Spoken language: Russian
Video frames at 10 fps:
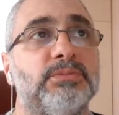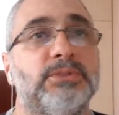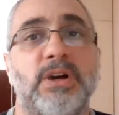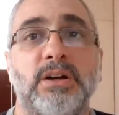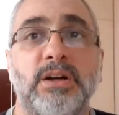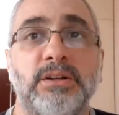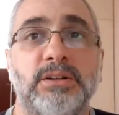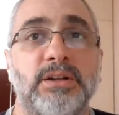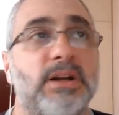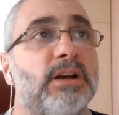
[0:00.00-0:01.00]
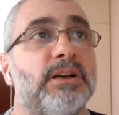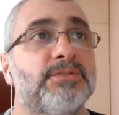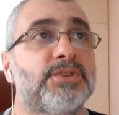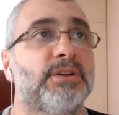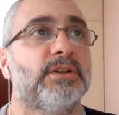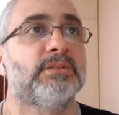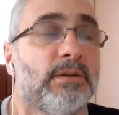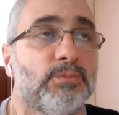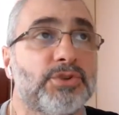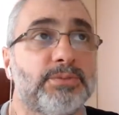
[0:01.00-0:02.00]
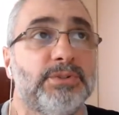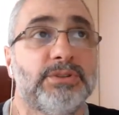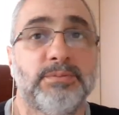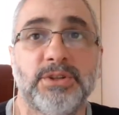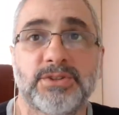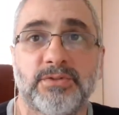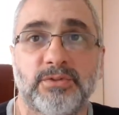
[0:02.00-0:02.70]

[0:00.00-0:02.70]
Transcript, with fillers: какая-то гора ковчега. Может быть, имеется в